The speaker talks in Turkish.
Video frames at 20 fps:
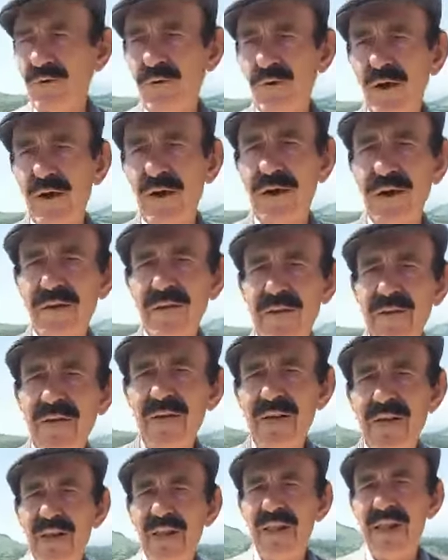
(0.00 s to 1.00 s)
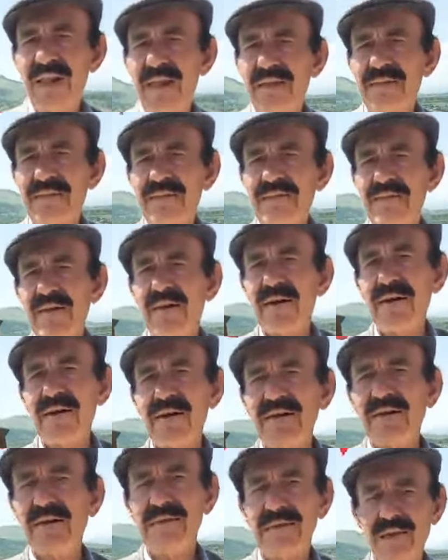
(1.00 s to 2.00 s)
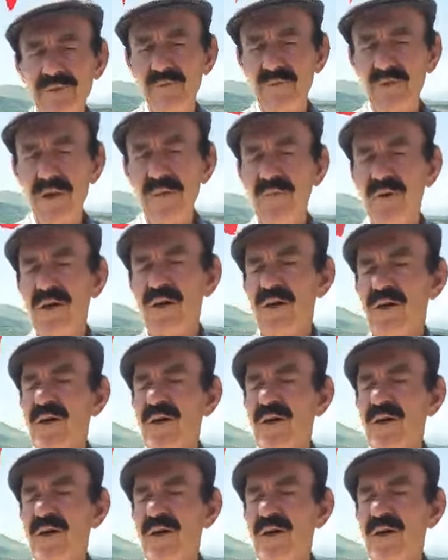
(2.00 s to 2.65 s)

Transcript: o tarafa düşmezse bize çok zarar veriyor değil mi? Tabii tabii.